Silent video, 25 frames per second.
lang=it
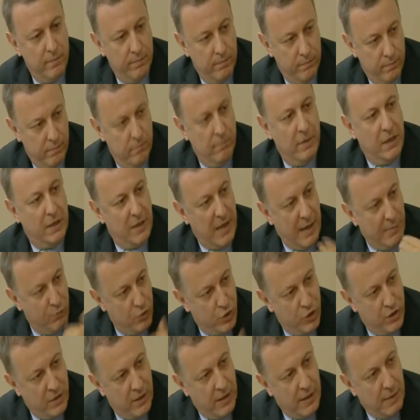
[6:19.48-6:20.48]

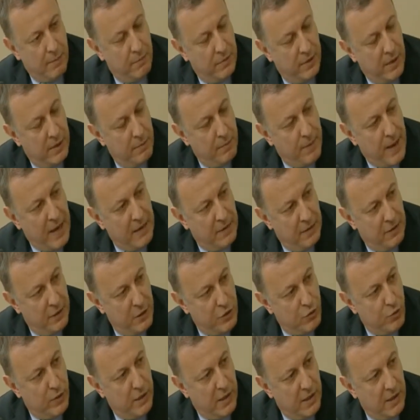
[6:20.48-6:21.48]
mettiamoci nella, nei panni dei
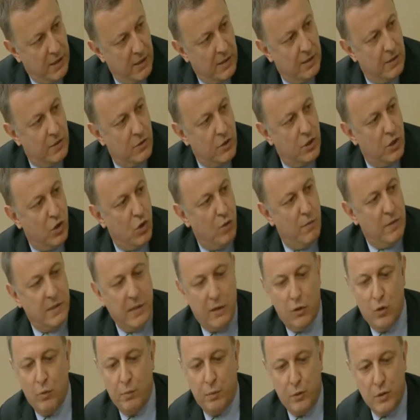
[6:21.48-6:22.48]
suoi critici, come è
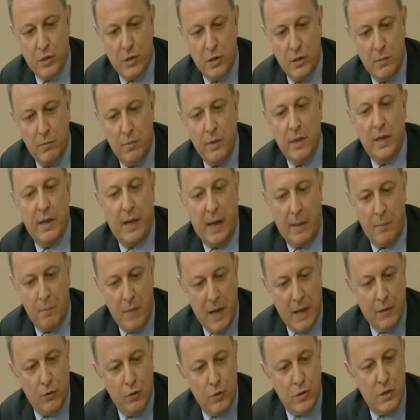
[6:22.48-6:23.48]
stato possibile,
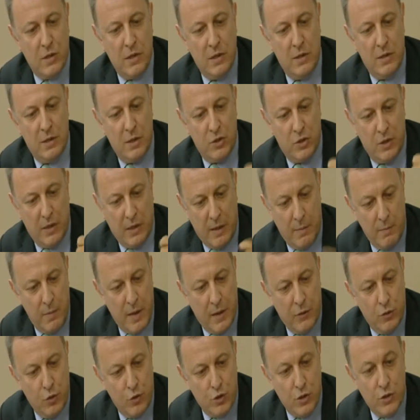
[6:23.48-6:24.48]
cambiando sindaci,
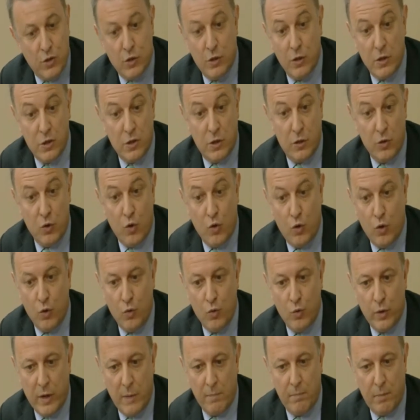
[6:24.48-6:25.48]
cambiando gestione, se non con
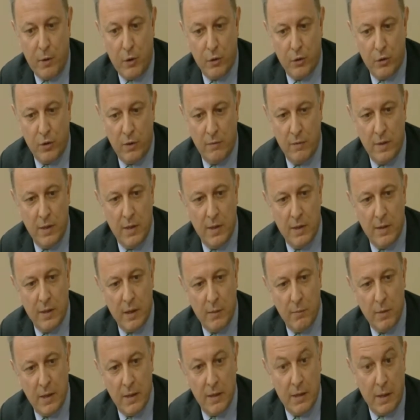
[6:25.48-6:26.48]
un rapporto
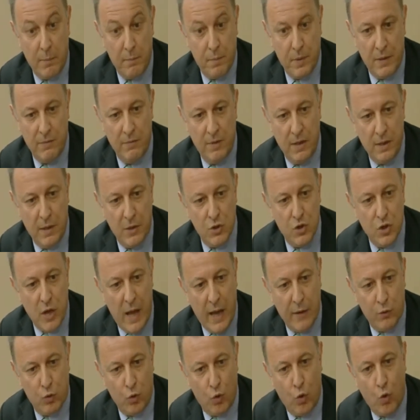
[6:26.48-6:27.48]
evidentemente
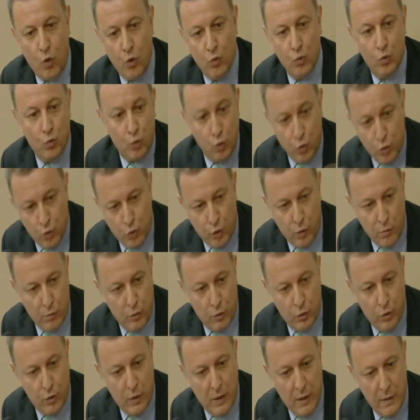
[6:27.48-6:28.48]
privilegiato con tutto il
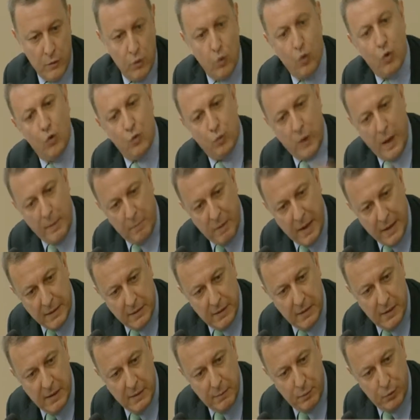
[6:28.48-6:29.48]
mondo della, non con una
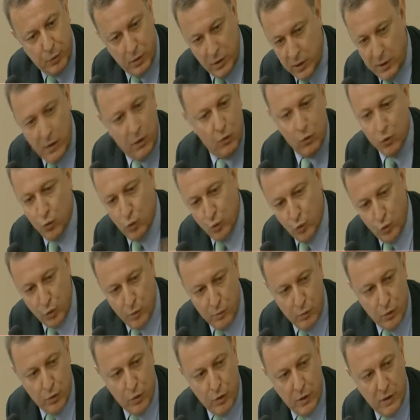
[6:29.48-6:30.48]
parte della politica, con tutto
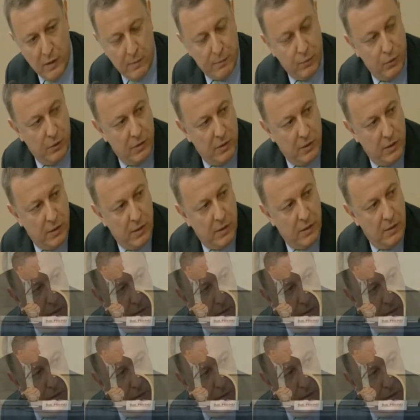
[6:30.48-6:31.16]
il mondo della politica?